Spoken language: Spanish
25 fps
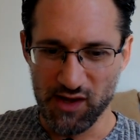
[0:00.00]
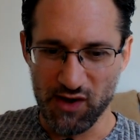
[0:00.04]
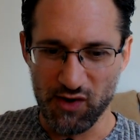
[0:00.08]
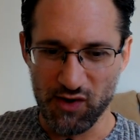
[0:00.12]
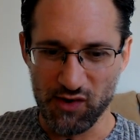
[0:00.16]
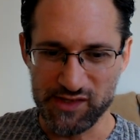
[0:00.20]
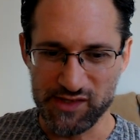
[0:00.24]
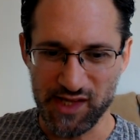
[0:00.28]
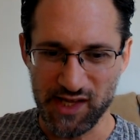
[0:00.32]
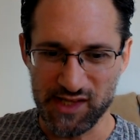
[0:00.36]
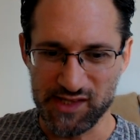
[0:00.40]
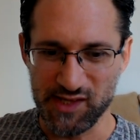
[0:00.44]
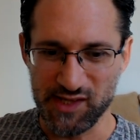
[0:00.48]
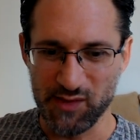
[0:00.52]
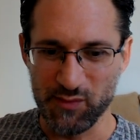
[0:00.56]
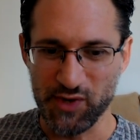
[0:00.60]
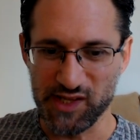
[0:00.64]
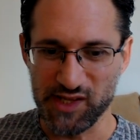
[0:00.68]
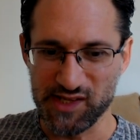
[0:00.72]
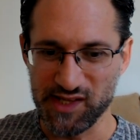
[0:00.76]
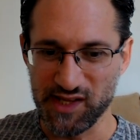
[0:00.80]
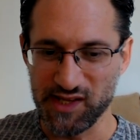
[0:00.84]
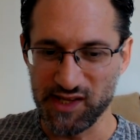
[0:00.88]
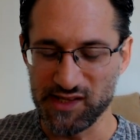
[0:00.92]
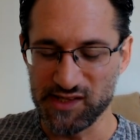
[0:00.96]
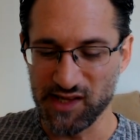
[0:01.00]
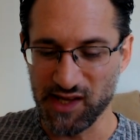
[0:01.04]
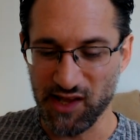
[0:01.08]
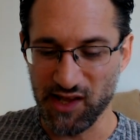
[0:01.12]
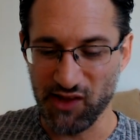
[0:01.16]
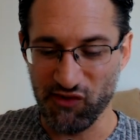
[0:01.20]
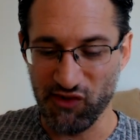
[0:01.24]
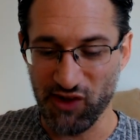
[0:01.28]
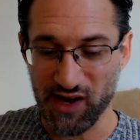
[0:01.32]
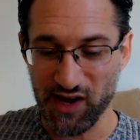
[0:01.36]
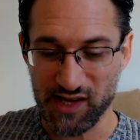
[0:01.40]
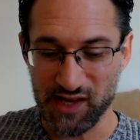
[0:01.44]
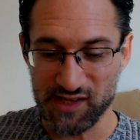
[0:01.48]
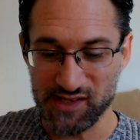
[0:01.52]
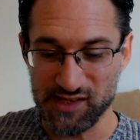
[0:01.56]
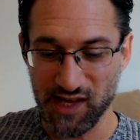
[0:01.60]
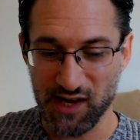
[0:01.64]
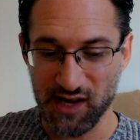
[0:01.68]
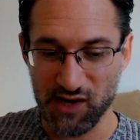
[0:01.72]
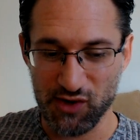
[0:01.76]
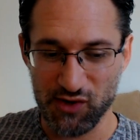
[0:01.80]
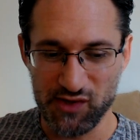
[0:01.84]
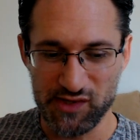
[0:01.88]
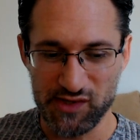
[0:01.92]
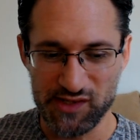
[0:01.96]
O sea, siempre se dice que el chakra
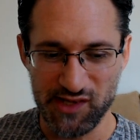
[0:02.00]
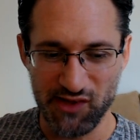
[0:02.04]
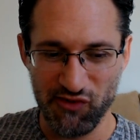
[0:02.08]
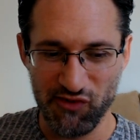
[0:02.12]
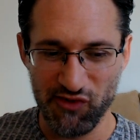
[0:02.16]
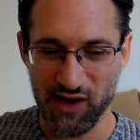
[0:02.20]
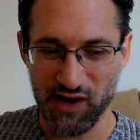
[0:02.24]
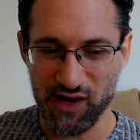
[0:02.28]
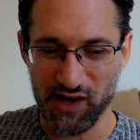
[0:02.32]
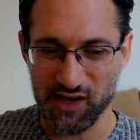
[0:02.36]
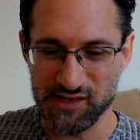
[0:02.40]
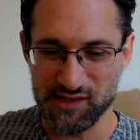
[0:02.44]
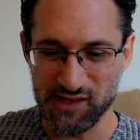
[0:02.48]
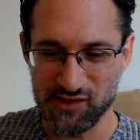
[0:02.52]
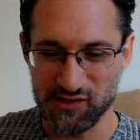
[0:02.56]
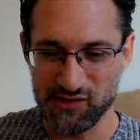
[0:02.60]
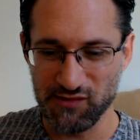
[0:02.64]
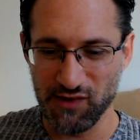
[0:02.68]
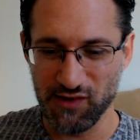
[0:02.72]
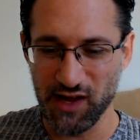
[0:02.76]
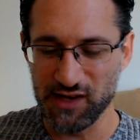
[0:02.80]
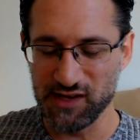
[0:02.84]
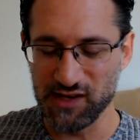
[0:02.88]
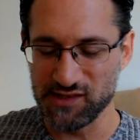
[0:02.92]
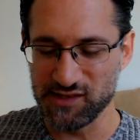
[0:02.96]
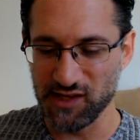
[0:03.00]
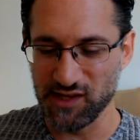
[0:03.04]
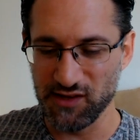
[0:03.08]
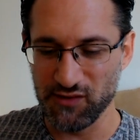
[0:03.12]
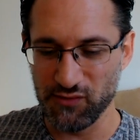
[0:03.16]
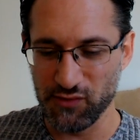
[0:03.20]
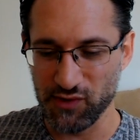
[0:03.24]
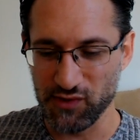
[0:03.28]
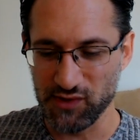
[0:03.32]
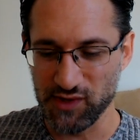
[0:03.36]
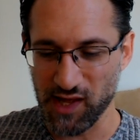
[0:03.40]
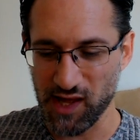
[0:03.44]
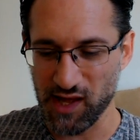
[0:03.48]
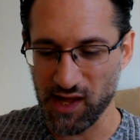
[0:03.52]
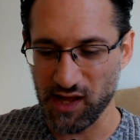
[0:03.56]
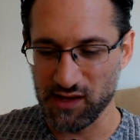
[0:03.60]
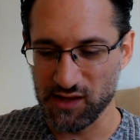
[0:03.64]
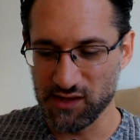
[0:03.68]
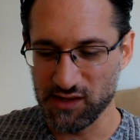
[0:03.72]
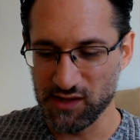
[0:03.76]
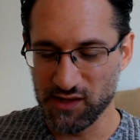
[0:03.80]
sacro es el chakra sexual y se disfruta